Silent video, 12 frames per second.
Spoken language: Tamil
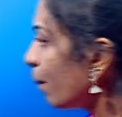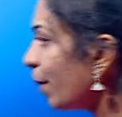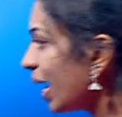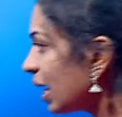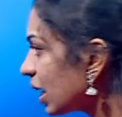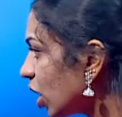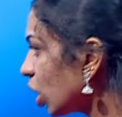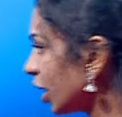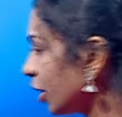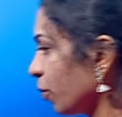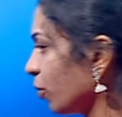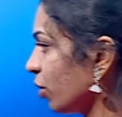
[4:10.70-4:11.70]
பல்க்
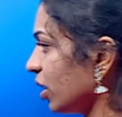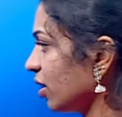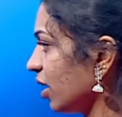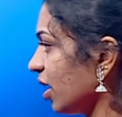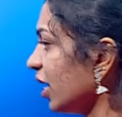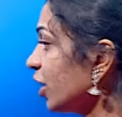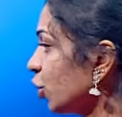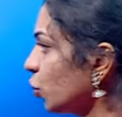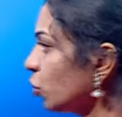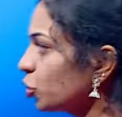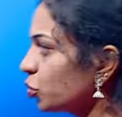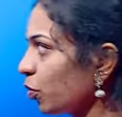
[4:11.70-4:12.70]
ஆர்டர் போடுறதுனால
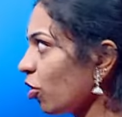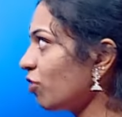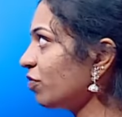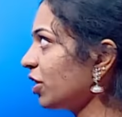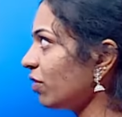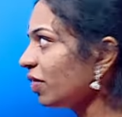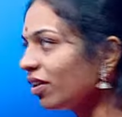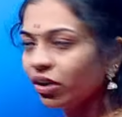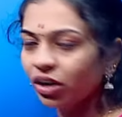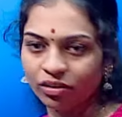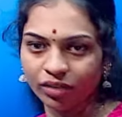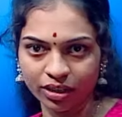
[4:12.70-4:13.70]
ஹியூஜ் ப்ராஃபிட் வந்து
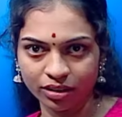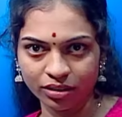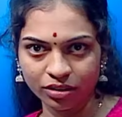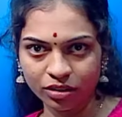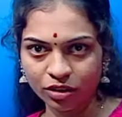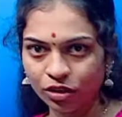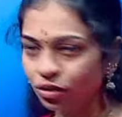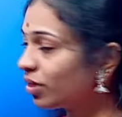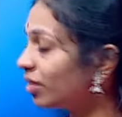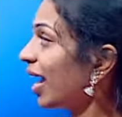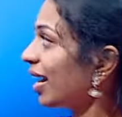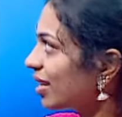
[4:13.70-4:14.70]
இவங்களுக்கு வருது ஸோ
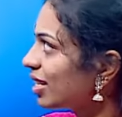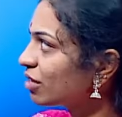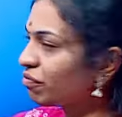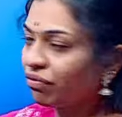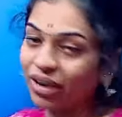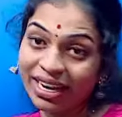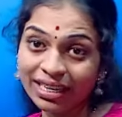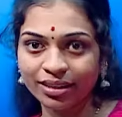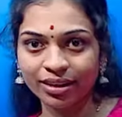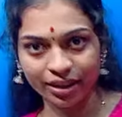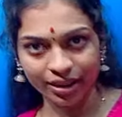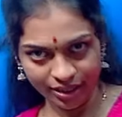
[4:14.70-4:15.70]
தட் இஸ் ஃப்ரண்ட்
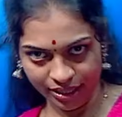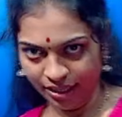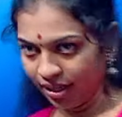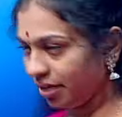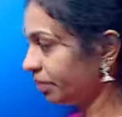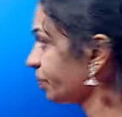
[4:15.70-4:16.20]
ரன்னிங்